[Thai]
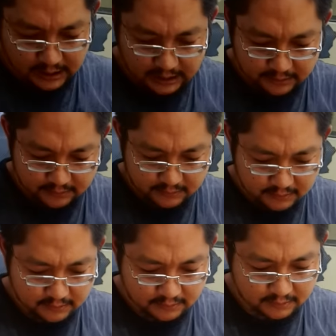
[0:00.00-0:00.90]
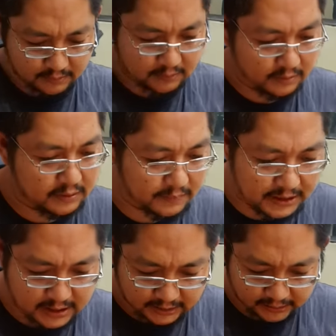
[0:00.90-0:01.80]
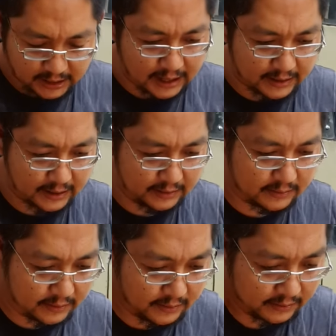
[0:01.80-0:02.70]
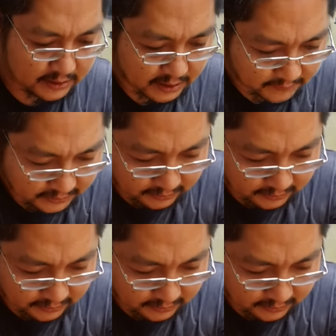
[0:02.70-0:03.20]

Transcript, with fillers: เช็ด หรือจะไม่เช็ดก็ได้นะ แต่เช็ด